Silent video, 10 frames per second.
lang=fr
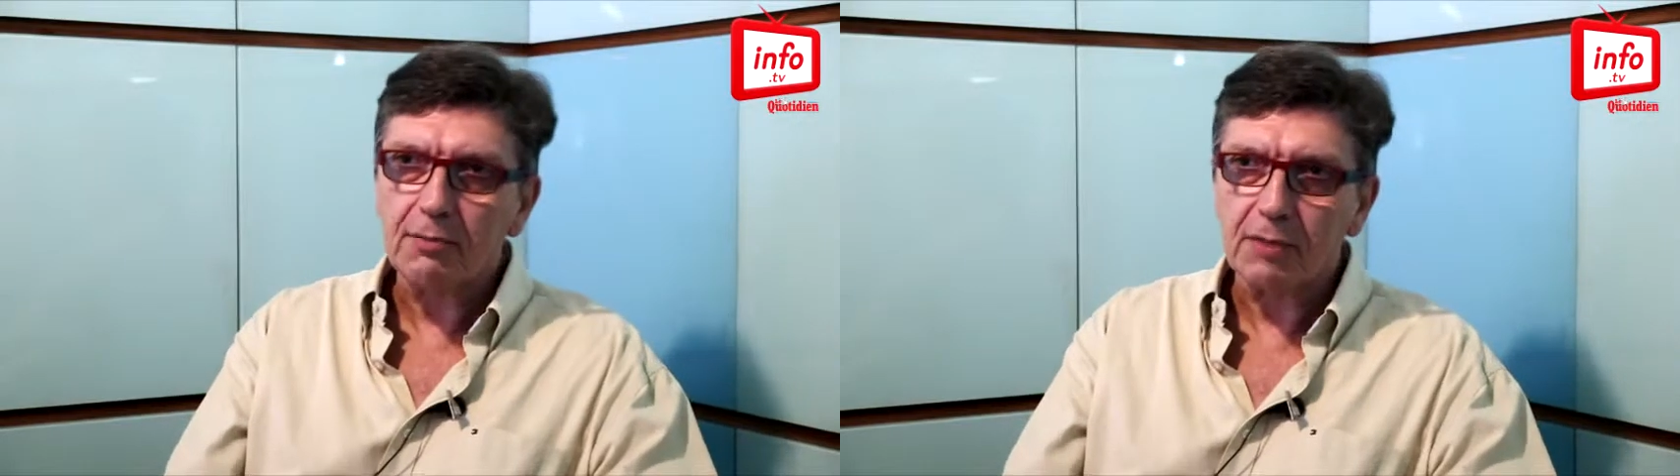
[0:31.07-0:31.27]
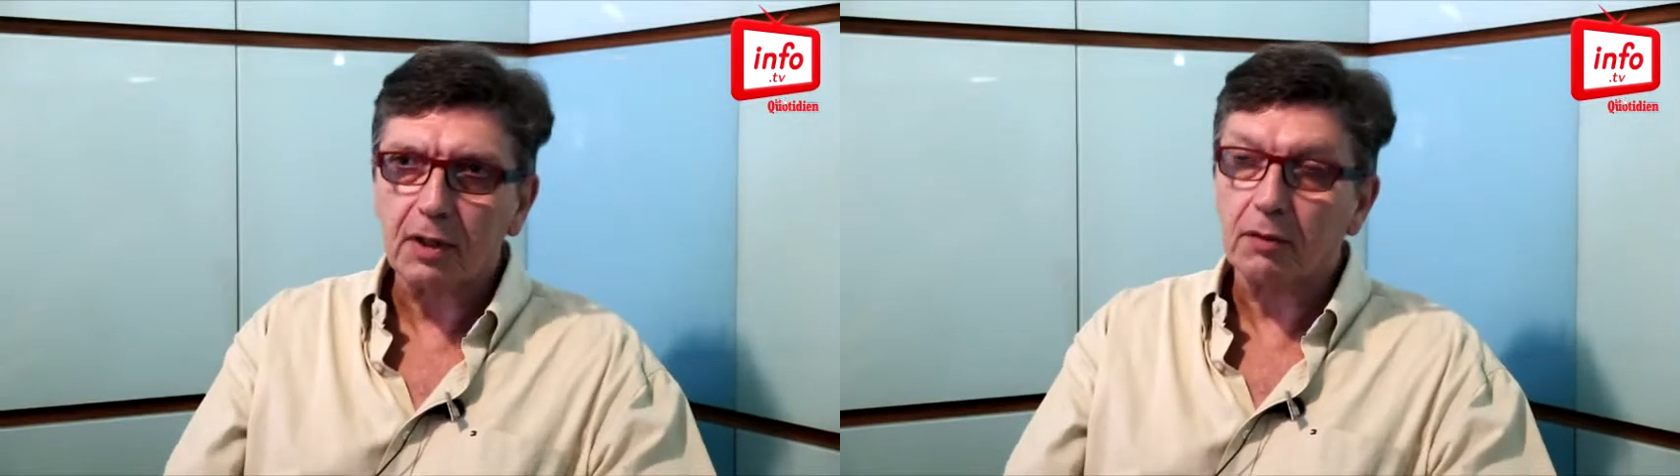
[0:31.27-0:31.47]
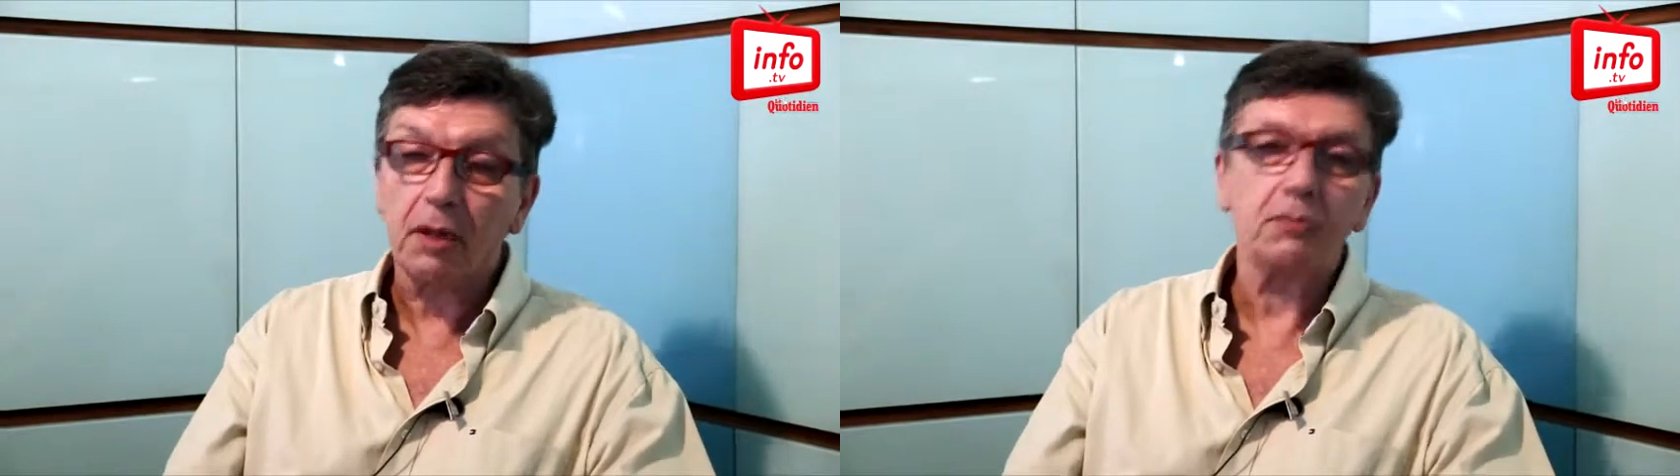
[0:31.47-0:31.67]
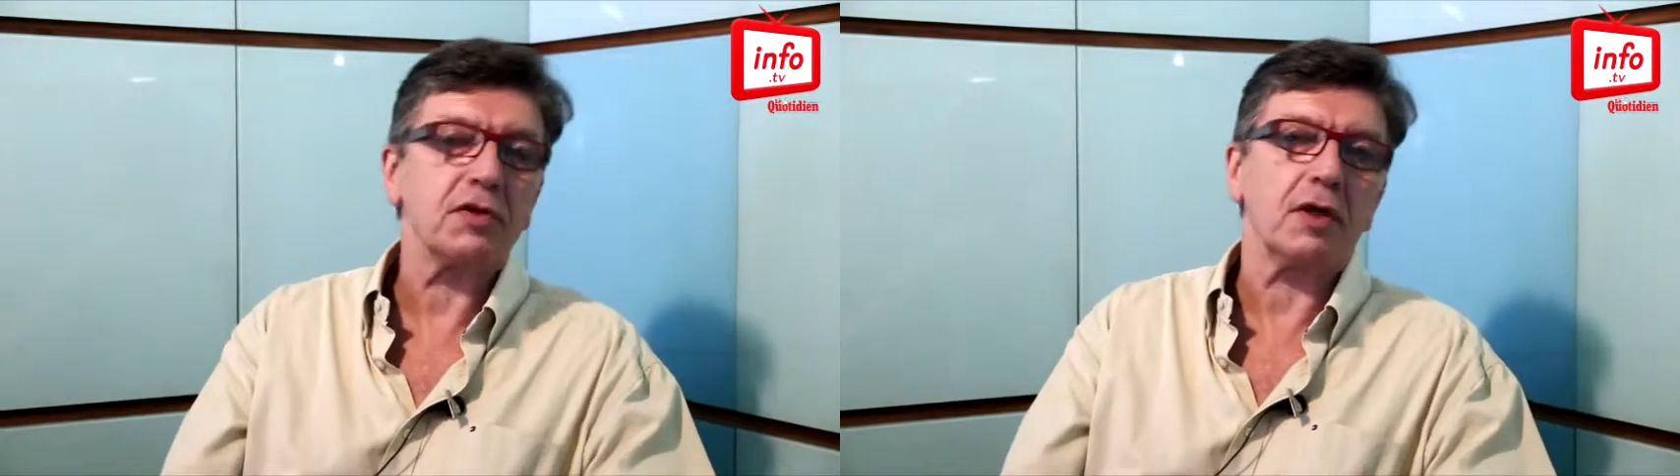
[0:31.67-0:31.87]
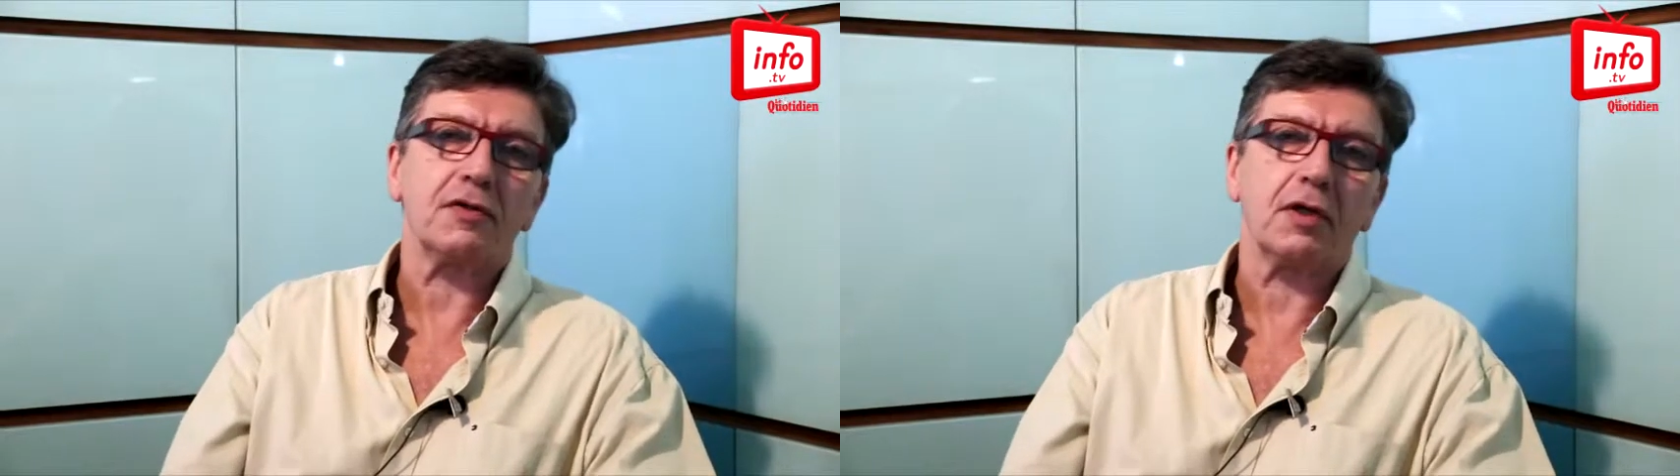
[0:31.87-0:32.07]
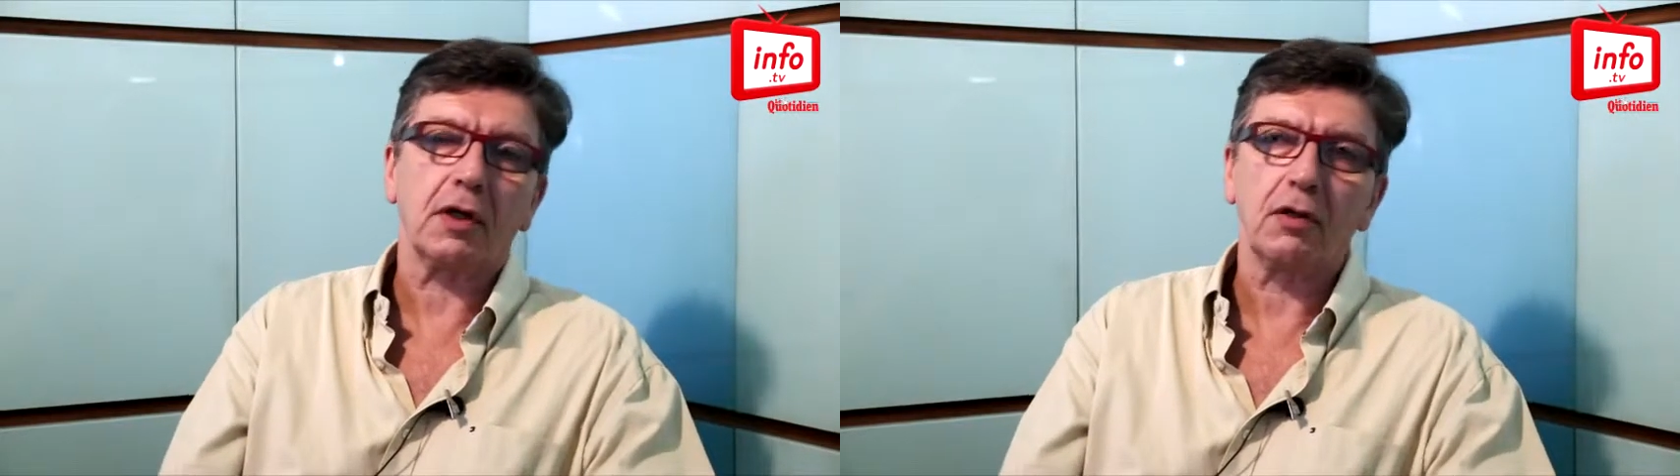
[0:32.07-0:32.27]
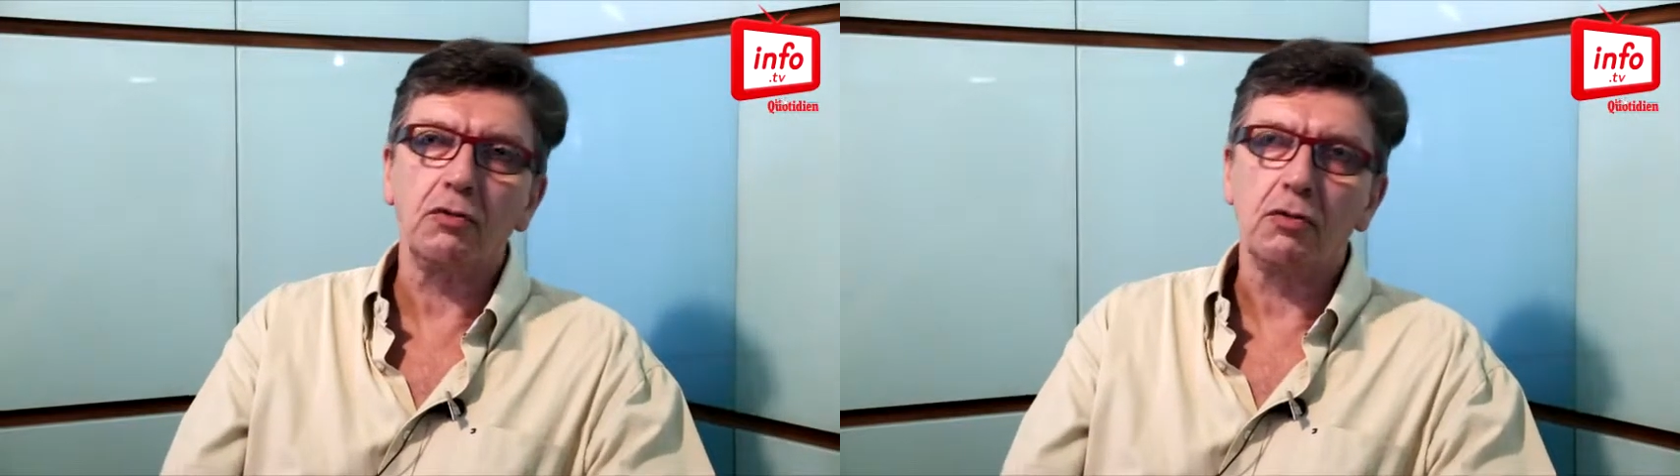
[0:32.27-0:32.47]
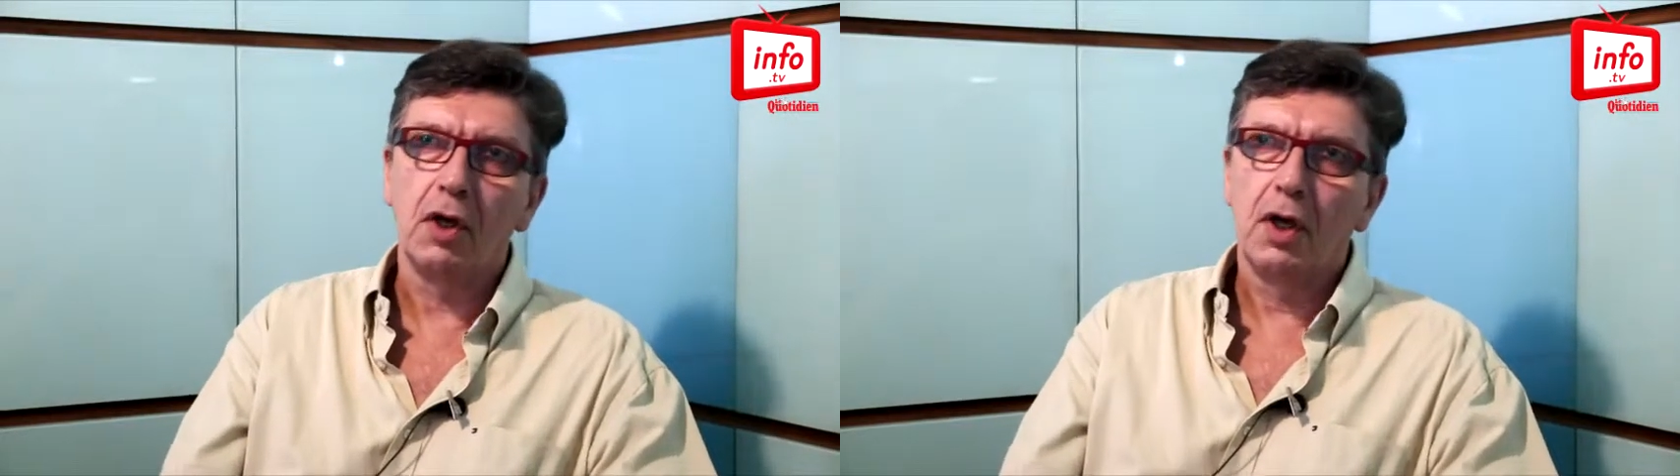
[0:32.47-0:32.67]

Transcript: mais quand même, c'est un sacré coup.